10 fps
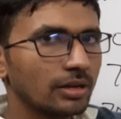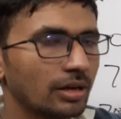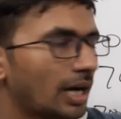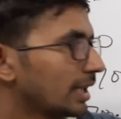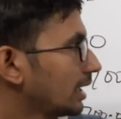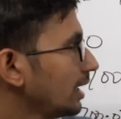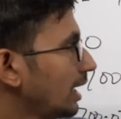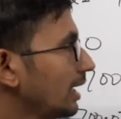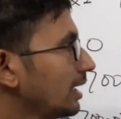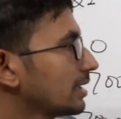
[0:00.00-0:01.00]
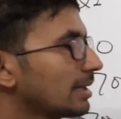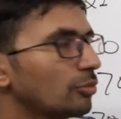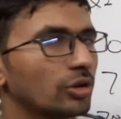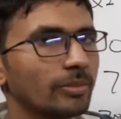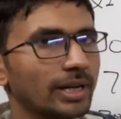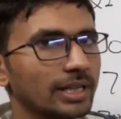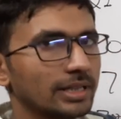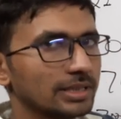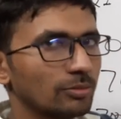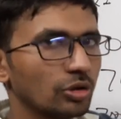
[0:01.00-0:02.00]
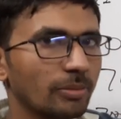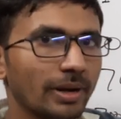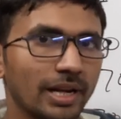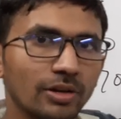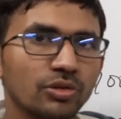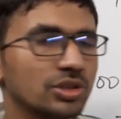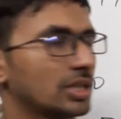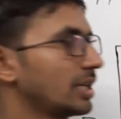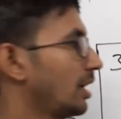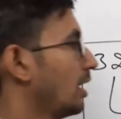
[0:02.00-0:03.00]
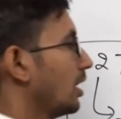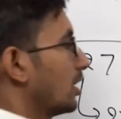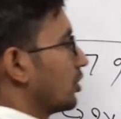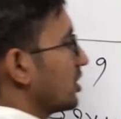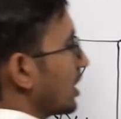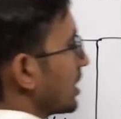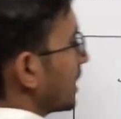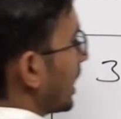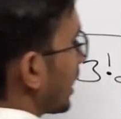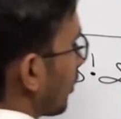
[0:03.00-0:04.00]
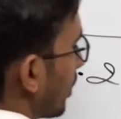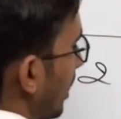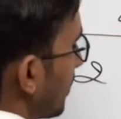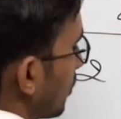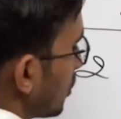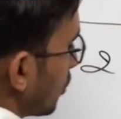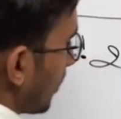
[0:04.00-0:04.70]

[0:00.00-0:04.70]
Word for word: हाँ तीन है लेकिन दशमलव के बाद है दशमलव के पहले होनी चाहिए तो इस तरह से क्या करोगे यहाँ पे दो जीरो